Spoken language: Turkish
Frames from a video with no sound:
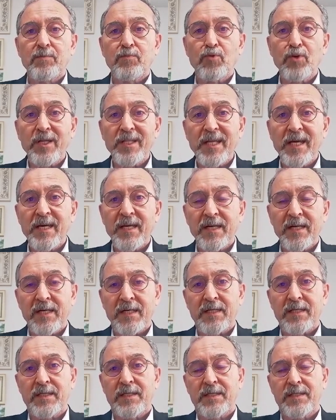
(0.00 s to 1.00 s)
buna
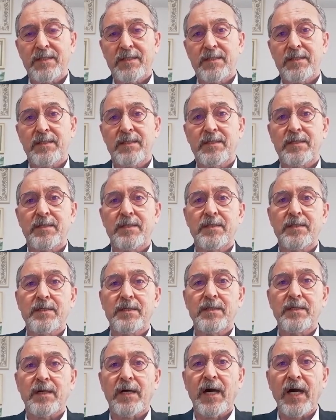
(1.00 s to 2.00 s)
dayanarak e,
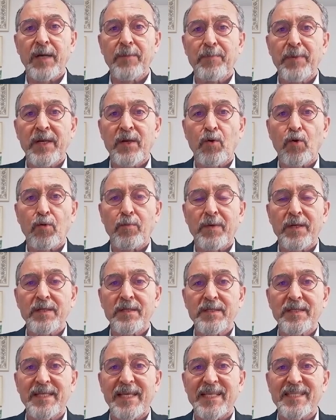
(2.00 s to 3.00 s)
Akbelen
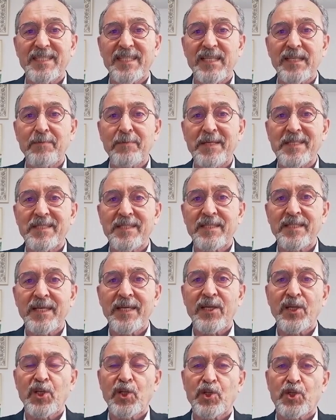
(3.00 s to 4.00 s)
Ormanı'nın
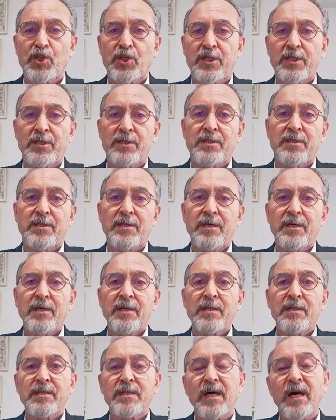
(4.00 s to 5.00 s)
kesilmesine ilişkin
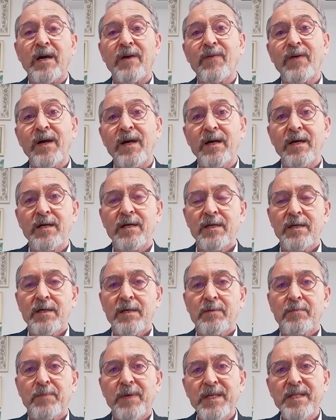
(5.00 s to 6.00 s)
dava
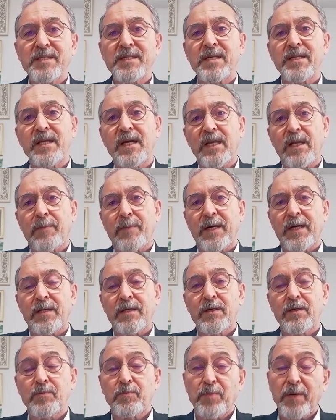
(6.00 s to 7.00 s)
Manisa İdare
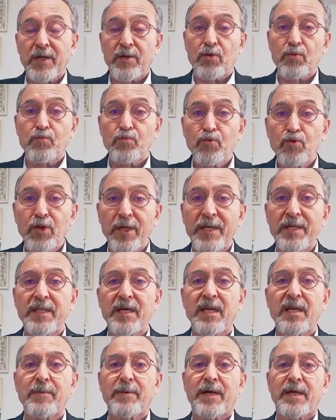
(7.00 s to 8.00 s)
e, pardon Muğla
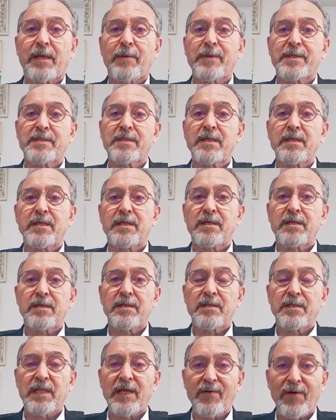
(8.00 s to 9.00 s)
İdare Mahkemesi'ne
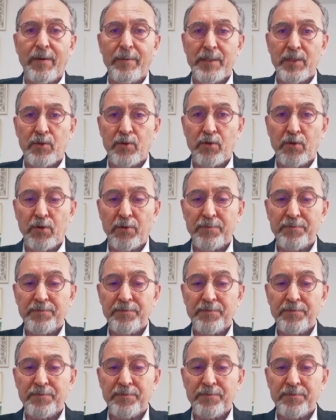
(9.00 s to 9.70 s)
devam ediyor.